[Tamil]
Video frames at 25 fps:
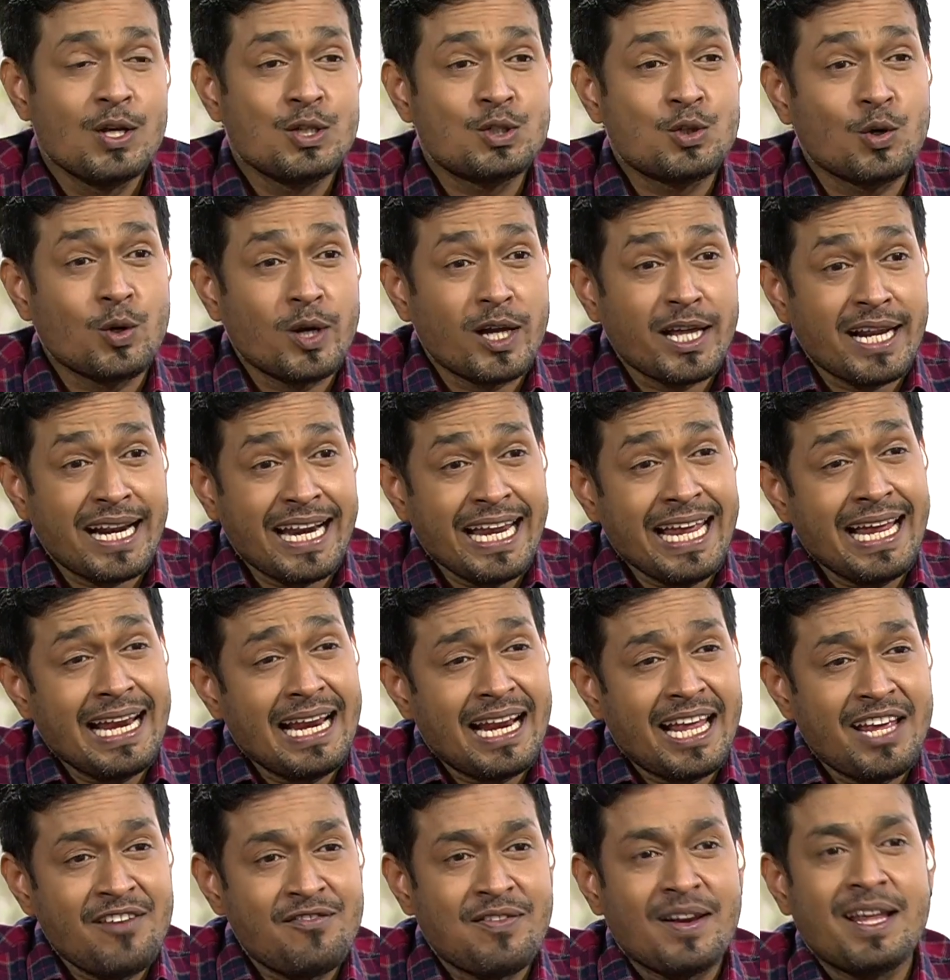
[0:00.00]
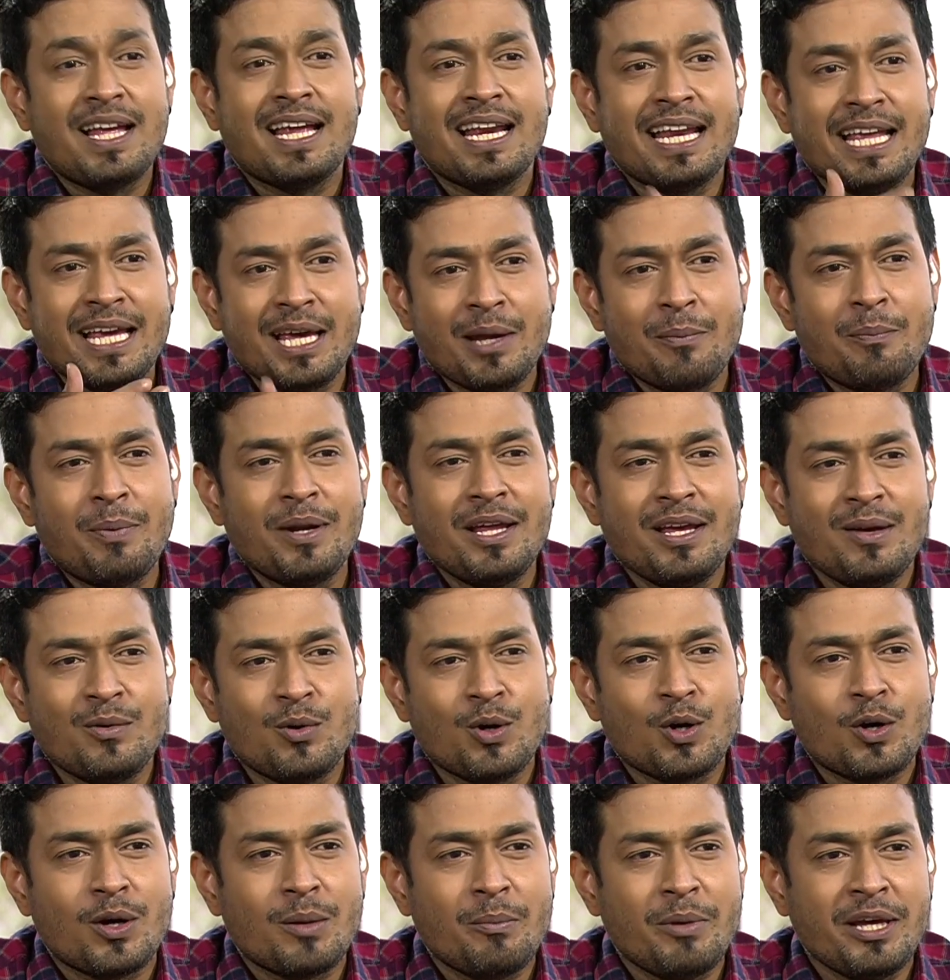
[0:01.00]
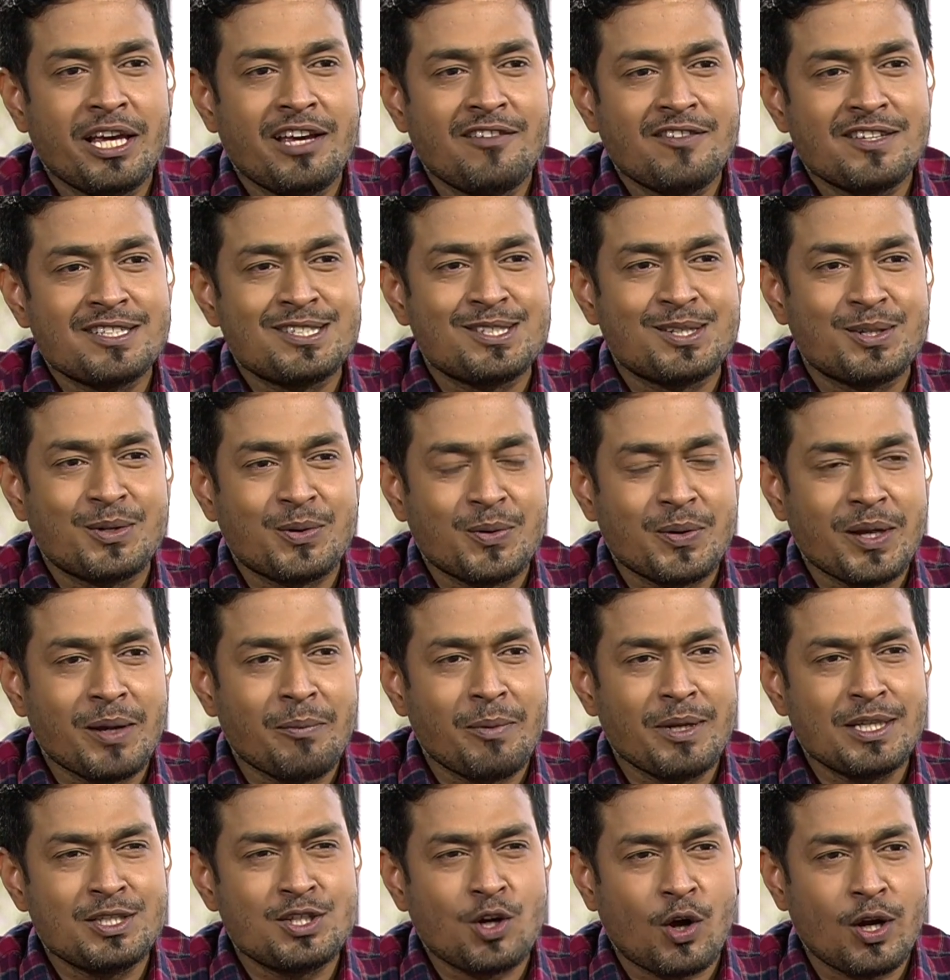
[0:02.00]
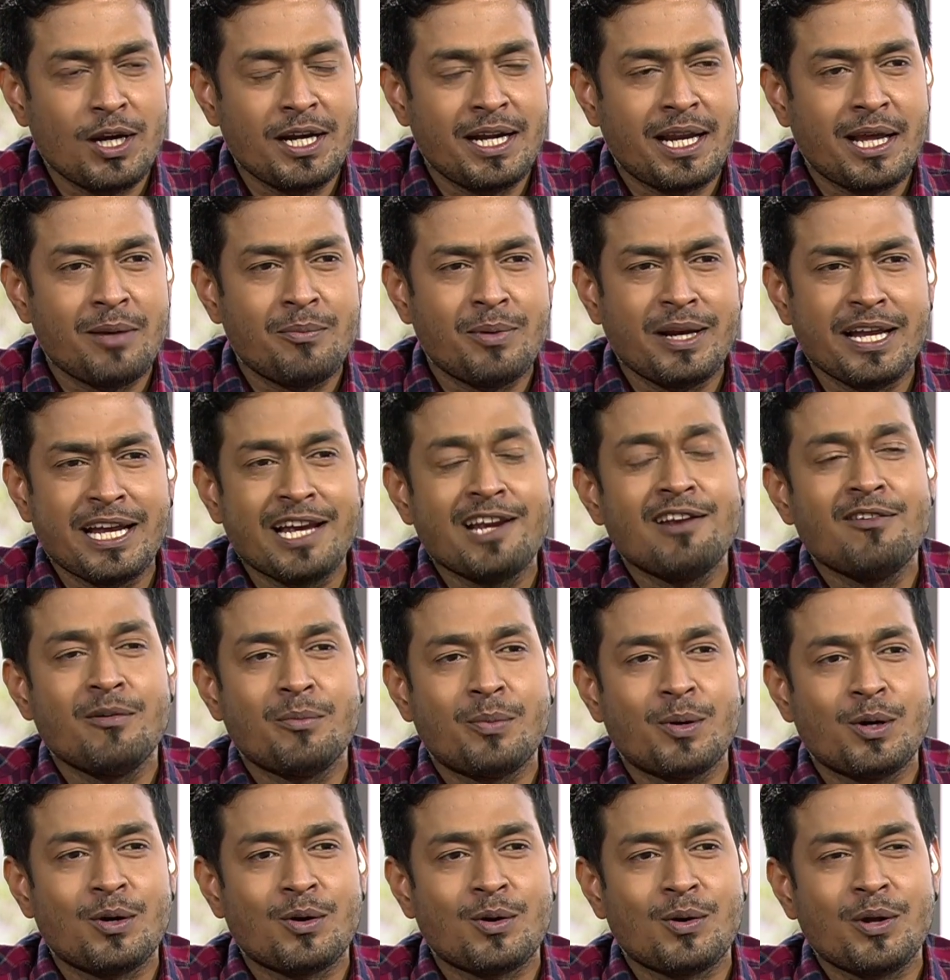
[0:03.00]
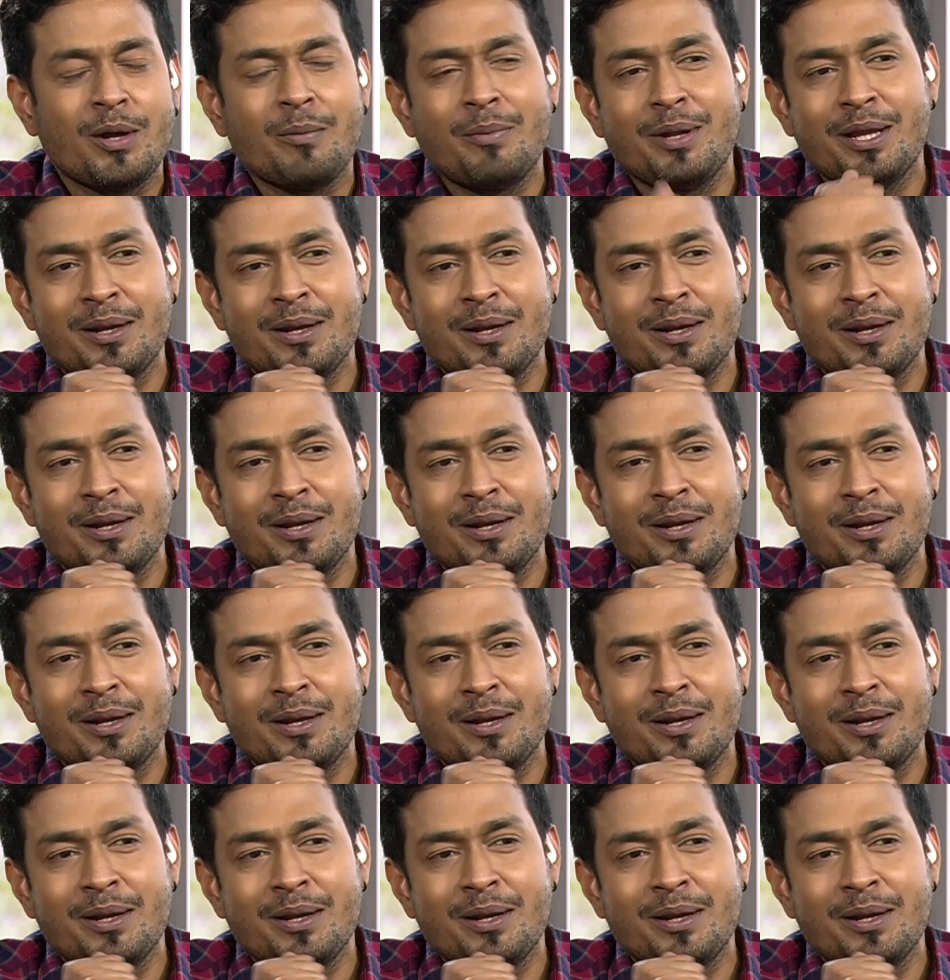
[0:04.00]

ஸோ உங்கள் ரியல் லைஃப்பில் நீங்கள் எப்படி உங்களோட பிஹேவியர்ஸ் இருக்கும் எப்படி ஜாலி டைப்னு கேள்விப்பட்டோம் எப்படி